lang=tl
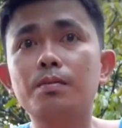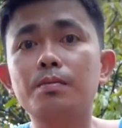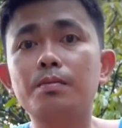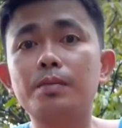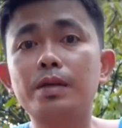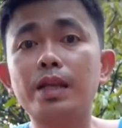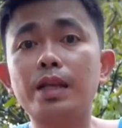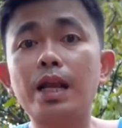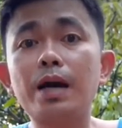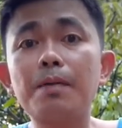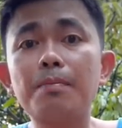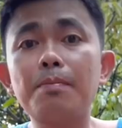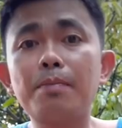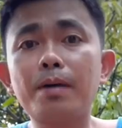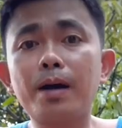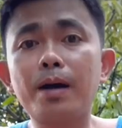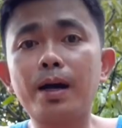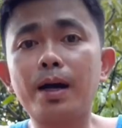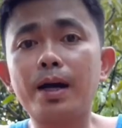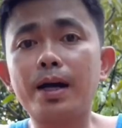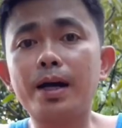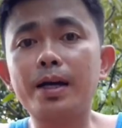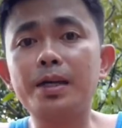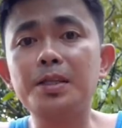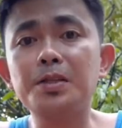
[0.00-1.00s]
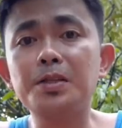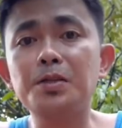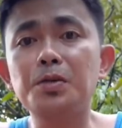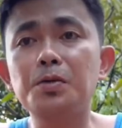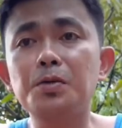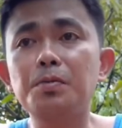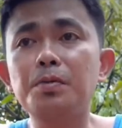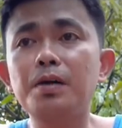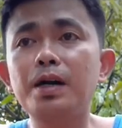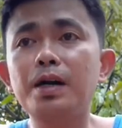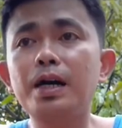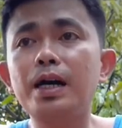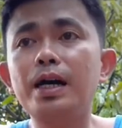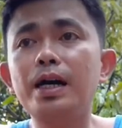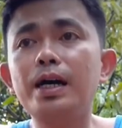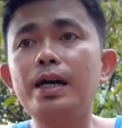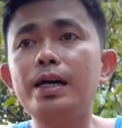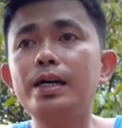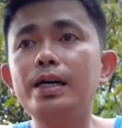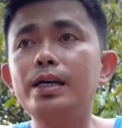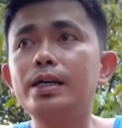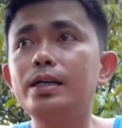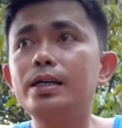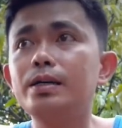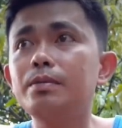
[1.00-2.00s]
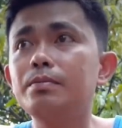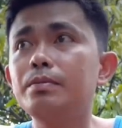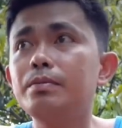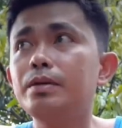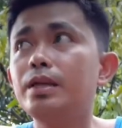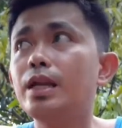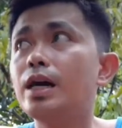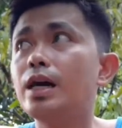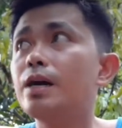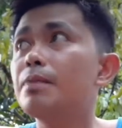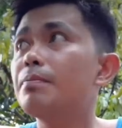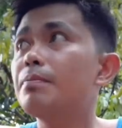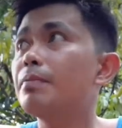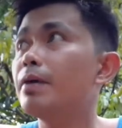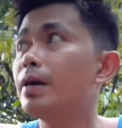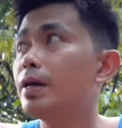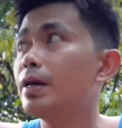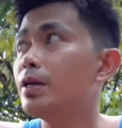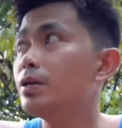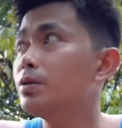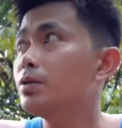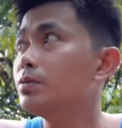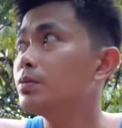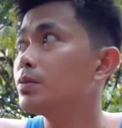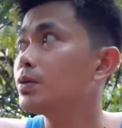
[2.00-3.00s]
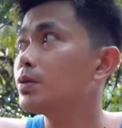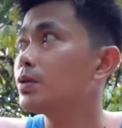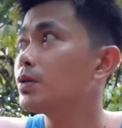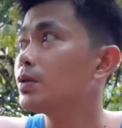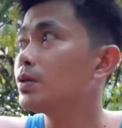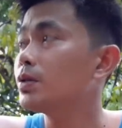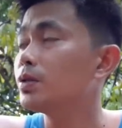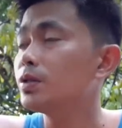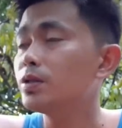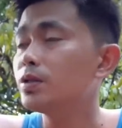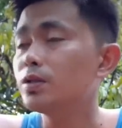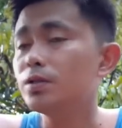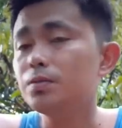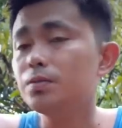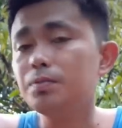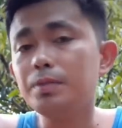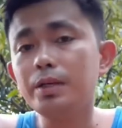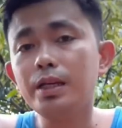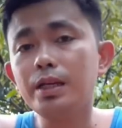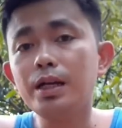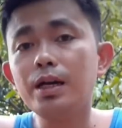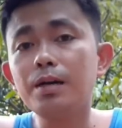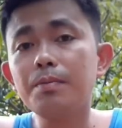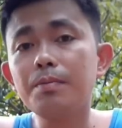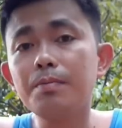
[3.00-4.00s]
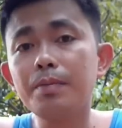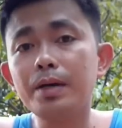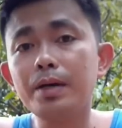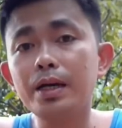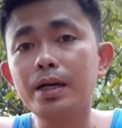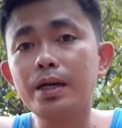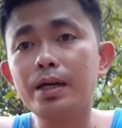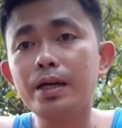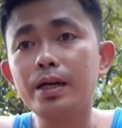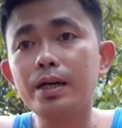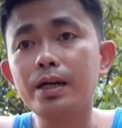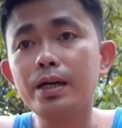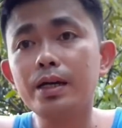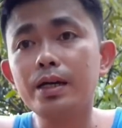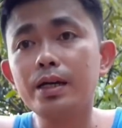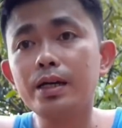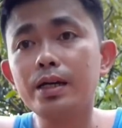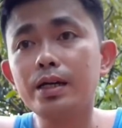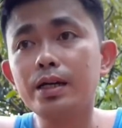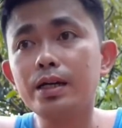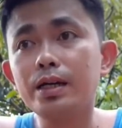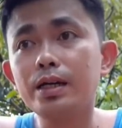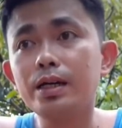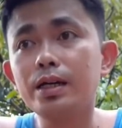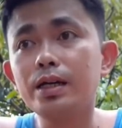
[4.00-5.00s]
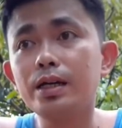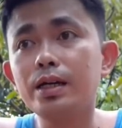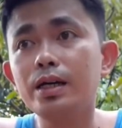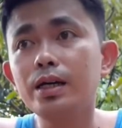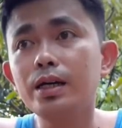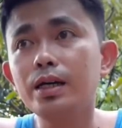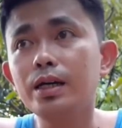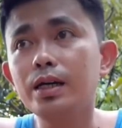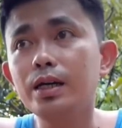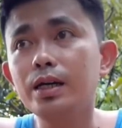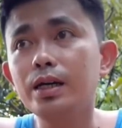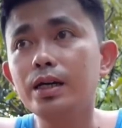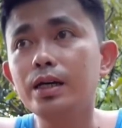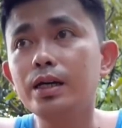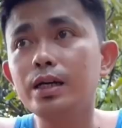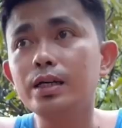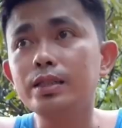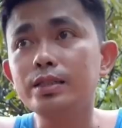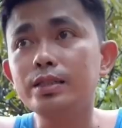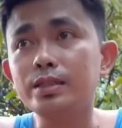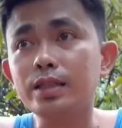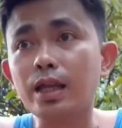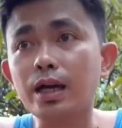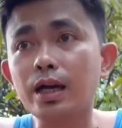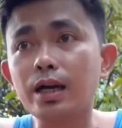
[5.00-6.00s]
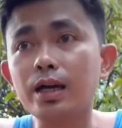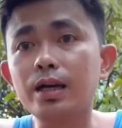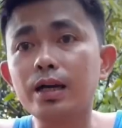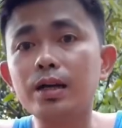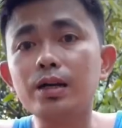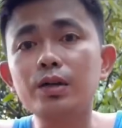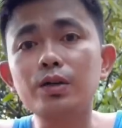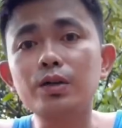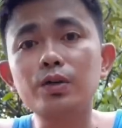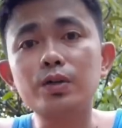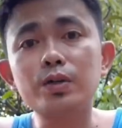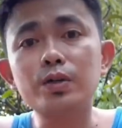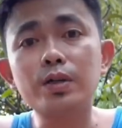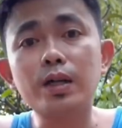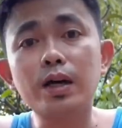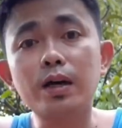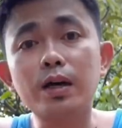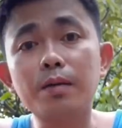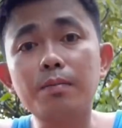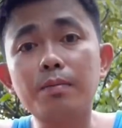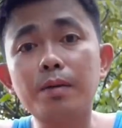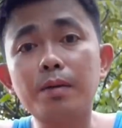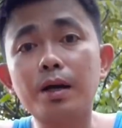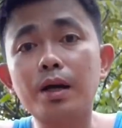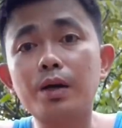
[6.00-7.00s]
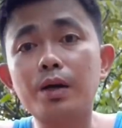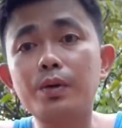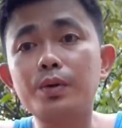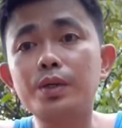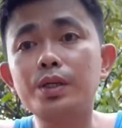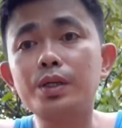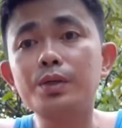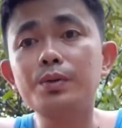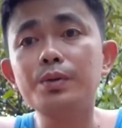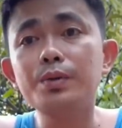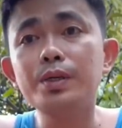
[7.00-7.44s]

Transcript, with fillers: pinapakain ko pa nga eh. Pinapainom ko, pinapaya takang ko ng power